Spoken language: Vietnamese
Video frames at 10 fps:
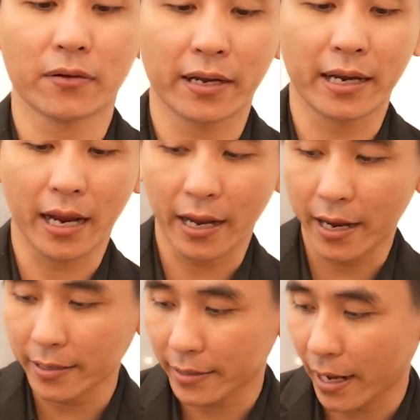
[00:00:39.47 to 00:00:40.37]
cho Kỳ Lân
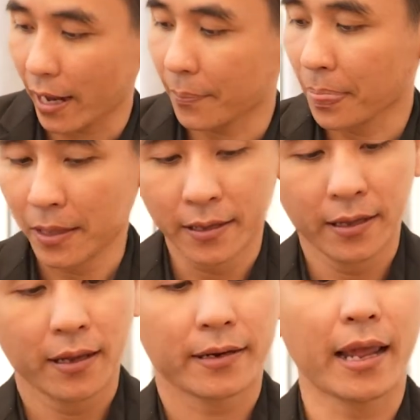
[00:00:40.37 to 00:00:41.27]
hết nhé.
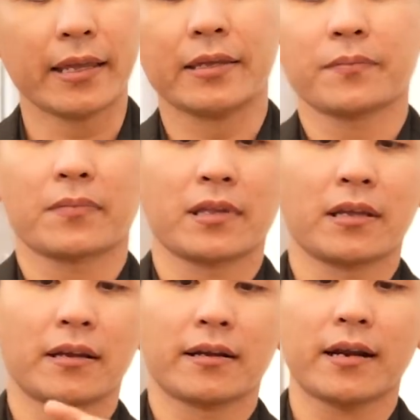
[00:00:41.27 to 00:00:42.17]
Đây,
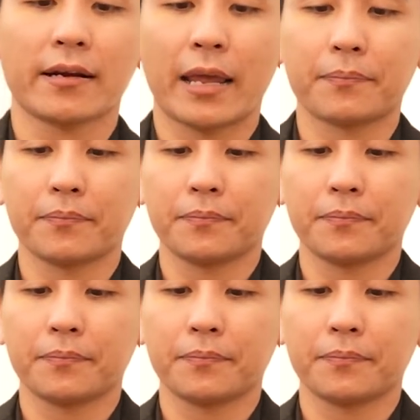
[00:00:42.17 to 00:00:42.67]
rất đẹp.